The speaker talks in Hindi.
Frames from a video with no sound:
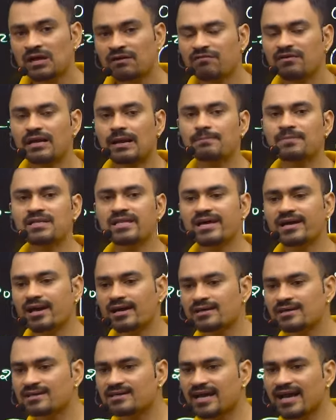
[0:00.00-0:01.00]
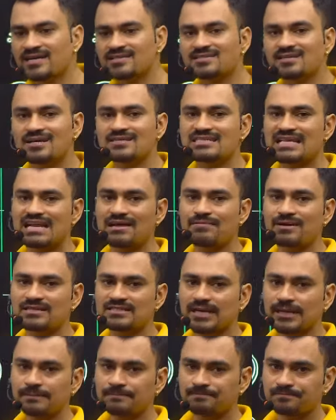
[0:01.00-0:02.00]
फिर हमने देखा कि क्या इसका
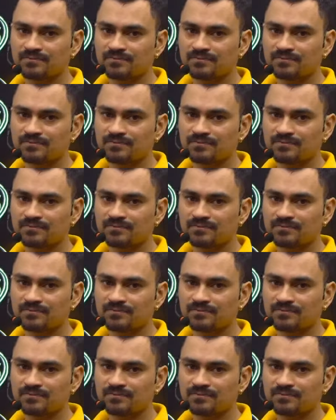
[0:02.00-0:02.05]
सिलेबस है